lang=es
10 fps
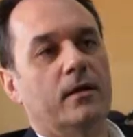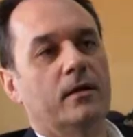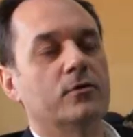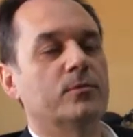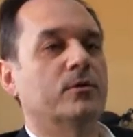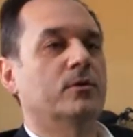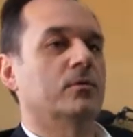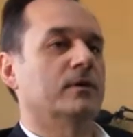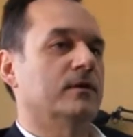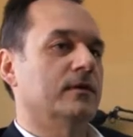El grupo
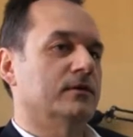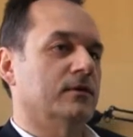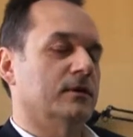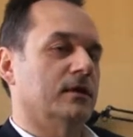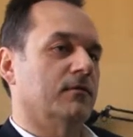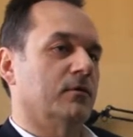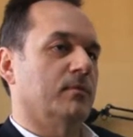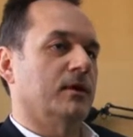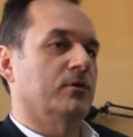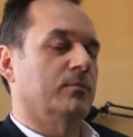Web Decision está
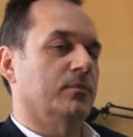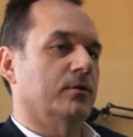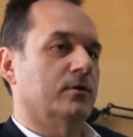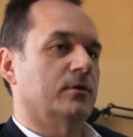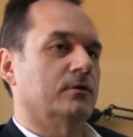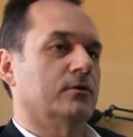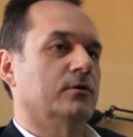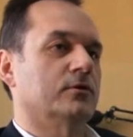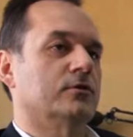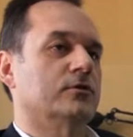formado por
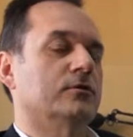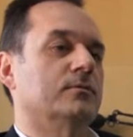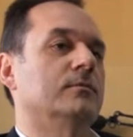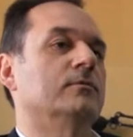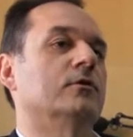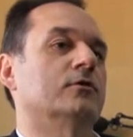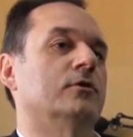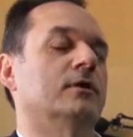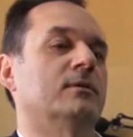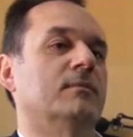dos
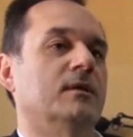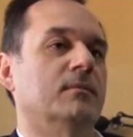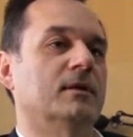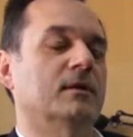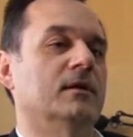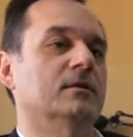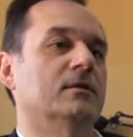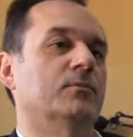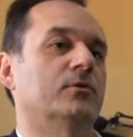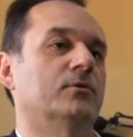doctores en matemáticas
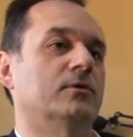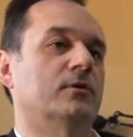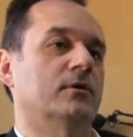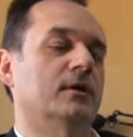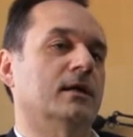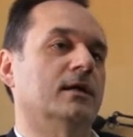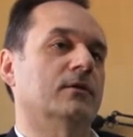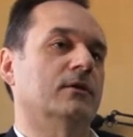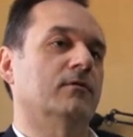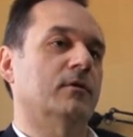y por un doctor
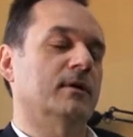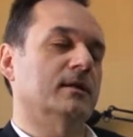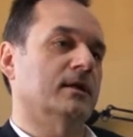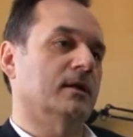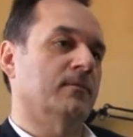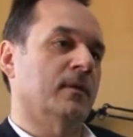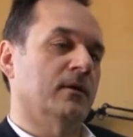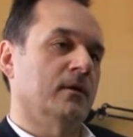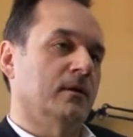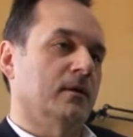ingeniero en informática.
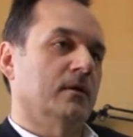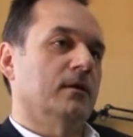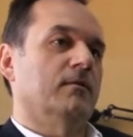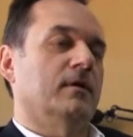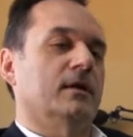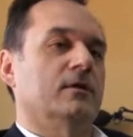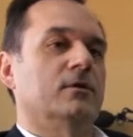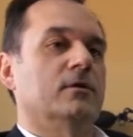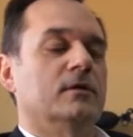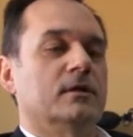
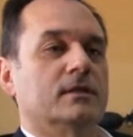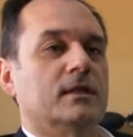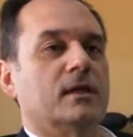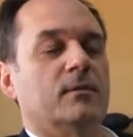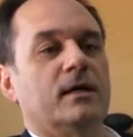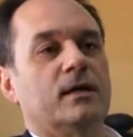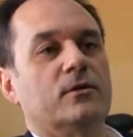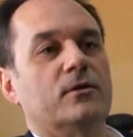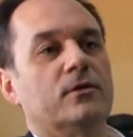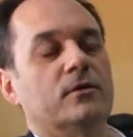Fernando está
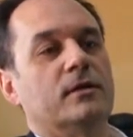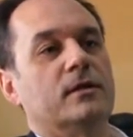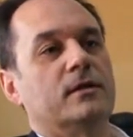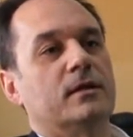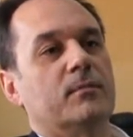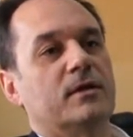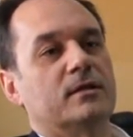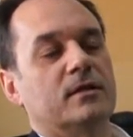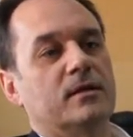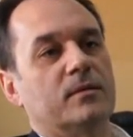trabajando en temas
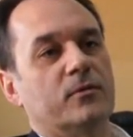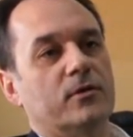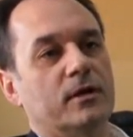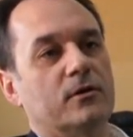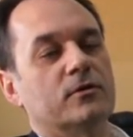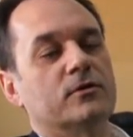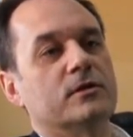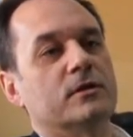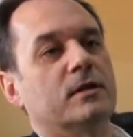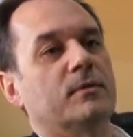de
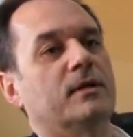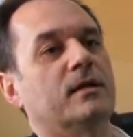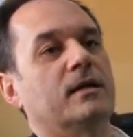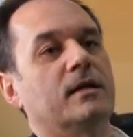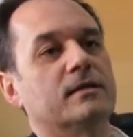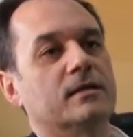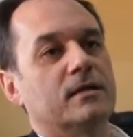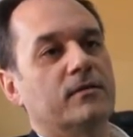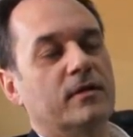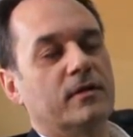modelos, en temas de análisis
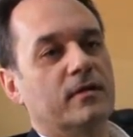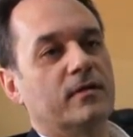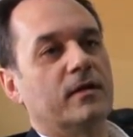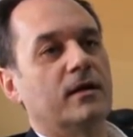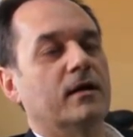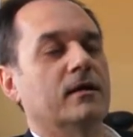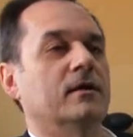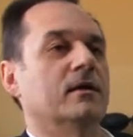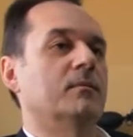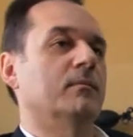de eficiencia
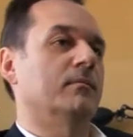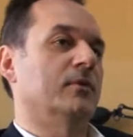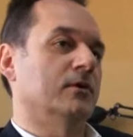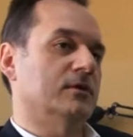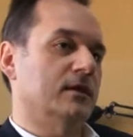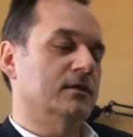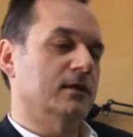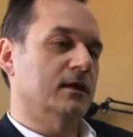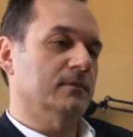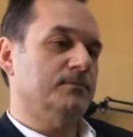y en
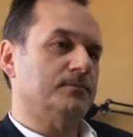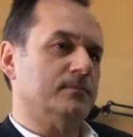bioestadística.